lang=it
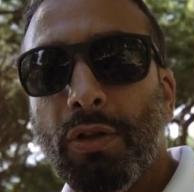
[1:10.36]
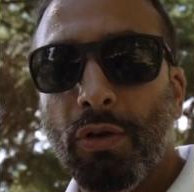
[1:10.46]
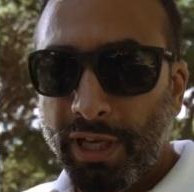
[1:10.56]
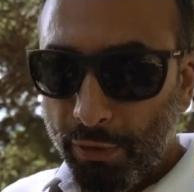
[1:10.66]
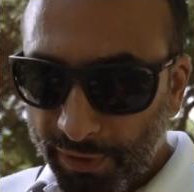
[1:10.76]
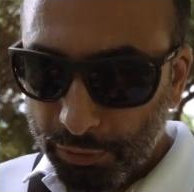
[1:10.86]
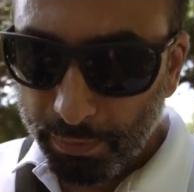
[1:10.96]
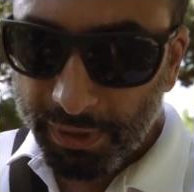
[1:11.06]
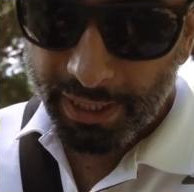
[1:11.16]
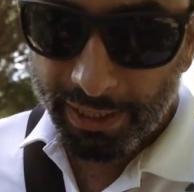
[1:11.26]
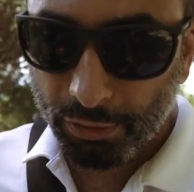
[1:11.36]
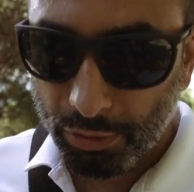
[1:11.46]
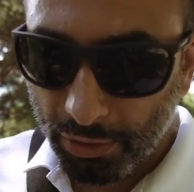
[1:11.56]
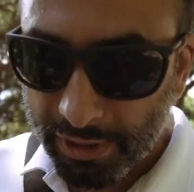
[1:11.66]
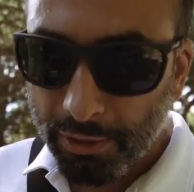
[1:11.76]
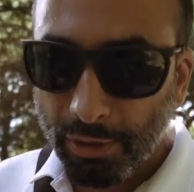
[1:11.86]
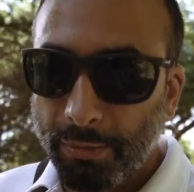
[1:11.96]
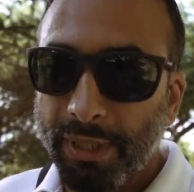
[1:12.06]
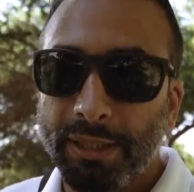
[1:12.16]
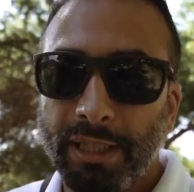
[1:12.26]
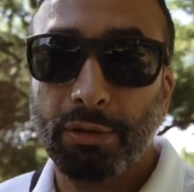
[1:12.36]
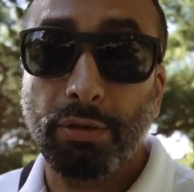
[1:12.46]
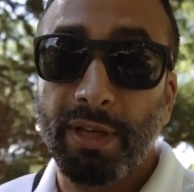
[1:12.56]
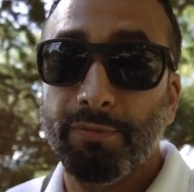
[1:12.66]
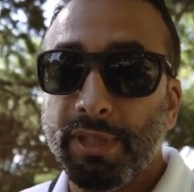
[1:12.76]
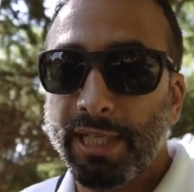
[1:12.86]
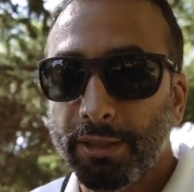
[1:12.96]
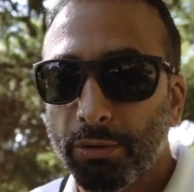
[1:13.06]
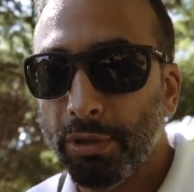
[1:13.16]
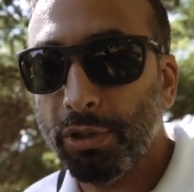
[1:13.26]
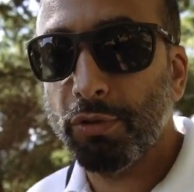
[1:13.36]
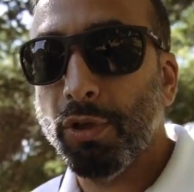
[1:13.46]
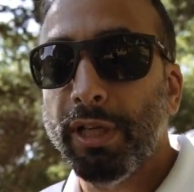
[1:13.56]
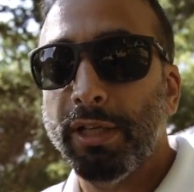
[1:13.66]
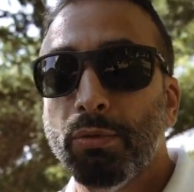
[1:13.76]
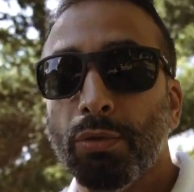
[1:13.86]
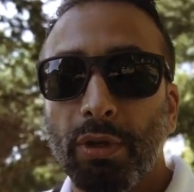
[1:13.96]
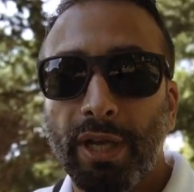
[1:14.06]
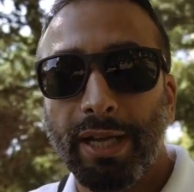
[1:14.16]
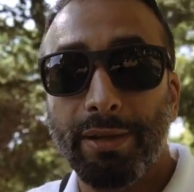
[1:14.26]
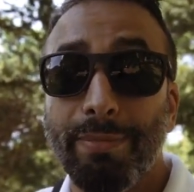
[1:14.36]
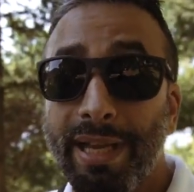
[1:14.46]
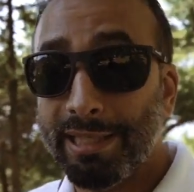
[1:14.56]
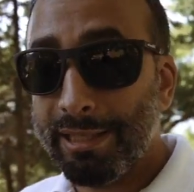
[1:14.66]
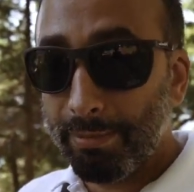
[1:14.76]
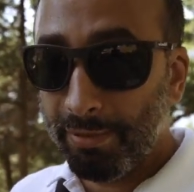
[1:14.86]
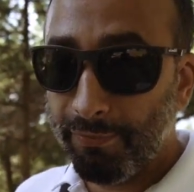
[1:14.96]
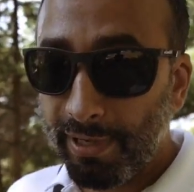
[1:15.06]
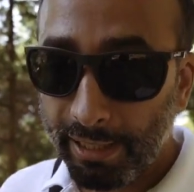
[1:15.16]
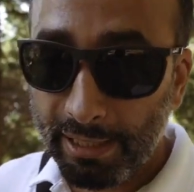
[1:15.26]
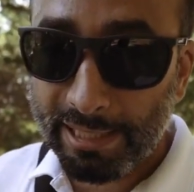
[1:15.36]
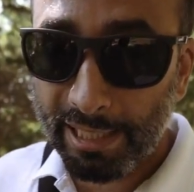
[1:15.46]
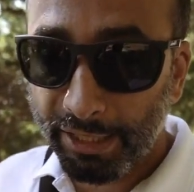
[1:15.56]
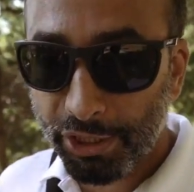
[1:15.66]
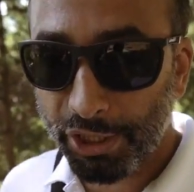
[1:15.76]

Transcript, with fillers: Ok, ho fatto il biglietto, il signore mi ha detto, mi ha avvisato, ci vuole un'ora e mezza per fare il sali e